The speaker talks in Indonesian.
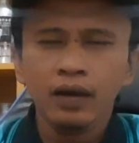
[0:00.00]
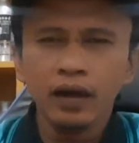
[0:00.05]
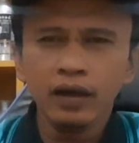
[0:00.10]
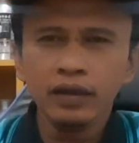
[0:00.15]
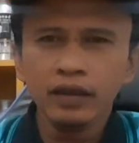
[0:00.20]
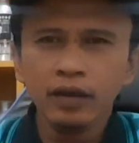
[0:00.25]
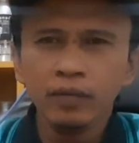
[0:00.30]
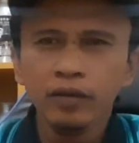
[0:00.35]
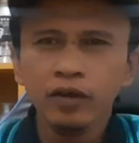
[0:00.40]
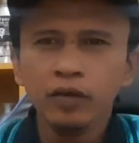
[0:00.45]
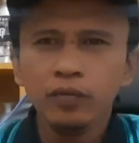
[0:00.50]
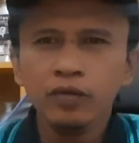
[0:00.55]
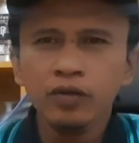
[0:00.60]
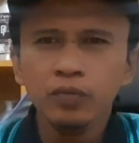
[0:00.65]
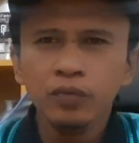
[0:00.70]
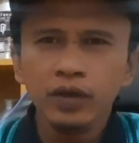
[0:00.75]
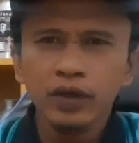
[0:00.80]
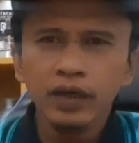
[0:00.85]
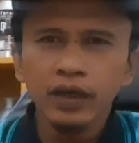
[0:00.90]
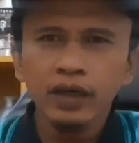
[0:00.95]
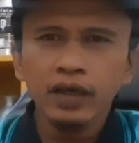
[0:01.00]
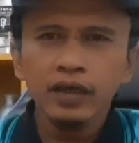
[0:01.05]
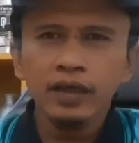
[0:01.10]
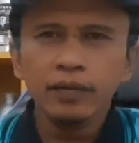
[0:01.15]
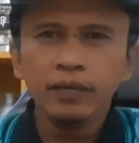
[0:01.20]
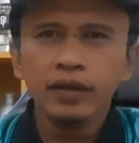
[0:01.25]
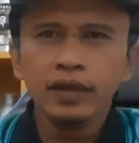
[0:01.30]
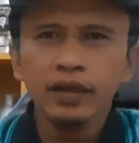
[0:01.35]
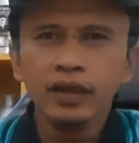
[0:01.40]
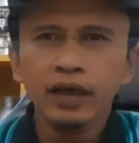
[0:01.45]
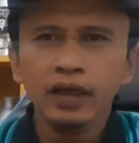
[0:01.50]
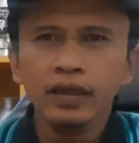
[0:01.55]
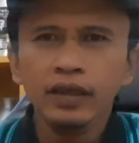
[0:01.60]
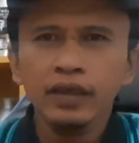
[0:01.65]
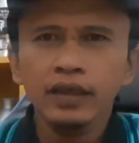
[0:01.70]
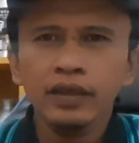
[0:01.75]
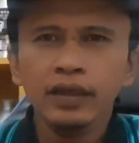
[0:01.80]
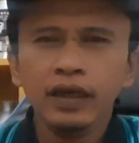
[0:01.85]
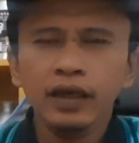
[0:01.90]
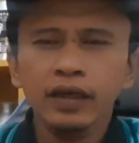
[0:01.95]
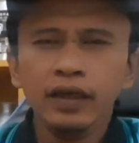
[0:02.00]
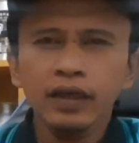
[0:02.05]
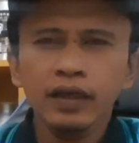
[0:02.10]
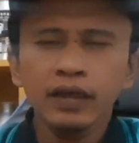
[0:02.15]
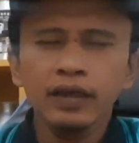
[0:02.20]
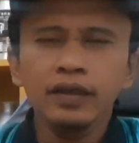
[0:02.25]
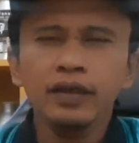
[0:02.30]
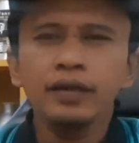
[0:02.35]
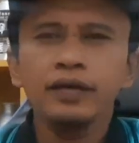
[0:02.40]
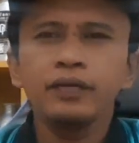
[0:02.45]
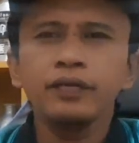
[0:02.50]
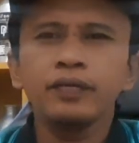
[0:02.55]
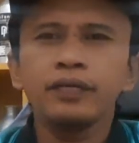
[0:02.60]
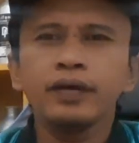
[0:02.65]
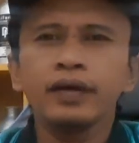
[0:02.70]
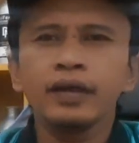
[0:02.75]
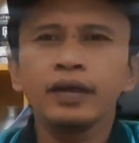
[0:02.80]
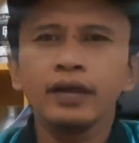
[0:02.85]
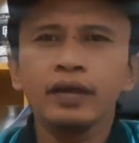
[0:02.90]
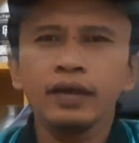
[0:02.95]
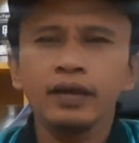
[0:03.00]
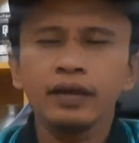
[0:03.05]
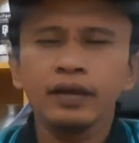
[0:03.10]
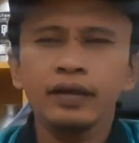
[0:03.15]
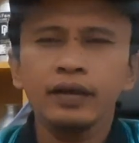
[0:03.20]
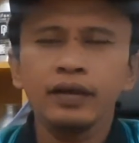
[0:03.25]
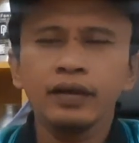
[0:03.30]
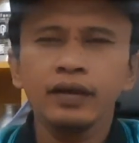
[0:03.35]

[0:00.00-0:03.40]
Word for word: Assalamualaikum semuanya, selamat datang di channel Divanada